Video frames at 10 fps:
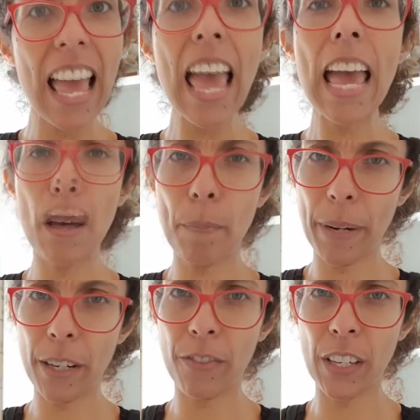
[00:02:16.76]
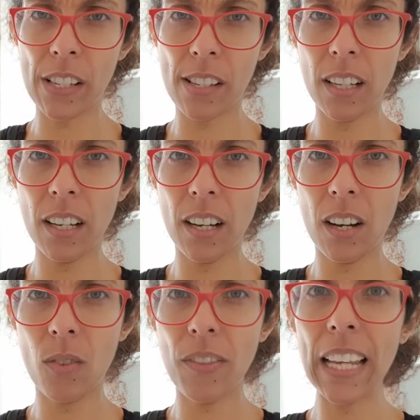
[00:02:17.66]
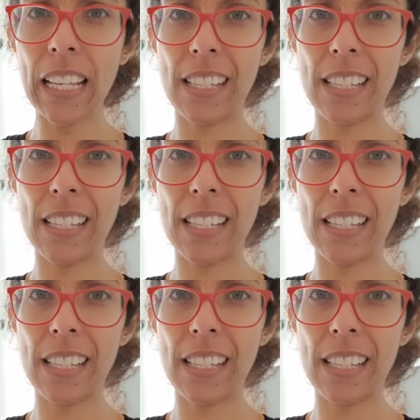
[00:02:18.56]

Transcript: É a perfeição, fala